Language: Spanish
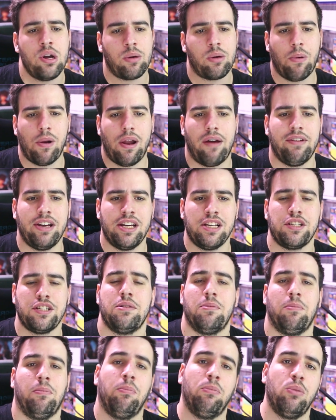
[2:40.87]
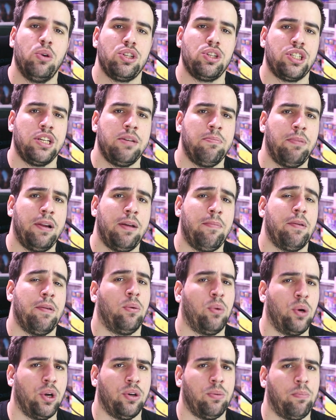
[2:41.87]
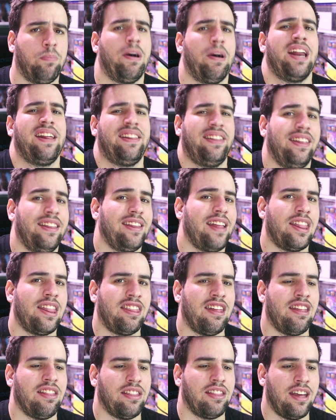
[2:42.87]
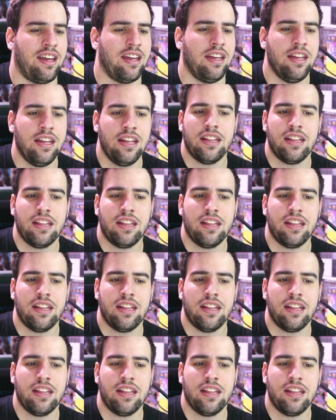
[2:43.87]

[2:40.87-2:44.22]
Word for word: como la veis, muy simple, pero bueno, parece decente.